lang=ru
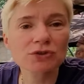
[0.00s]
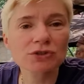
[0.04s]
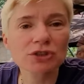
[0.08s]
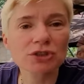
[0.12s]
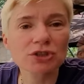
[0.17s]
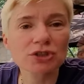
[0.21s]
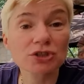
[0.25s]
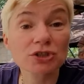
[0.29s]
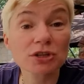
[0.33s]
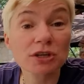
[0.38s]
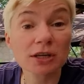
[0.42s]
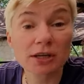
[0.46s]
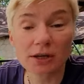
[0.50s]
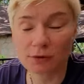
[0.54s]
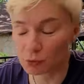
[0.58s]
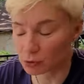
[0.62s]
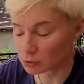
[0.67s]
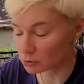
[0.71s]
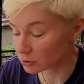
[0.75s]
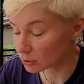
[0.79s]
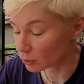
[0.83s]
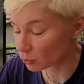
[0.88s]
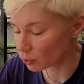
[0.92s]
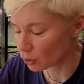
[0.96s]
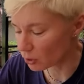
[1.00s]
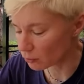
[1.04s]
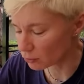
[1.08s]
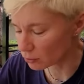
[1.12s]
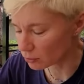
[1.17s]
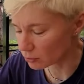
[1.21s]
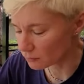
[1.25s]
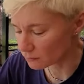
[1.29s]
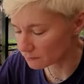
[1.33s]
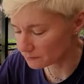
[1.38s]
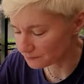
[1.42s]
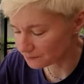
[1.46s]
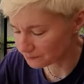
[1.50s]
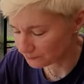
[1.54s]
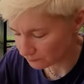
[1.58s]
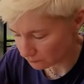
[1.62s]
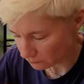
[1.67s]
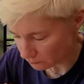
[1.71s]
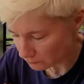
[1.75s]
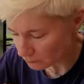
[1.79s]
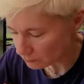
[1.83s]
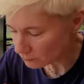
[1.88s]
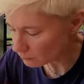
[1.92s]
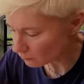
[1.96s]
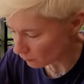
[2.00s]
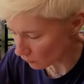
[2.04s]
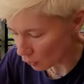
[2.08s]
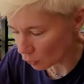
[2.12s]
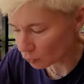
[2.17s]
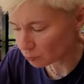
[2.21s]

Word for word: мусс и желе. Как плотный зефир какой-то, да?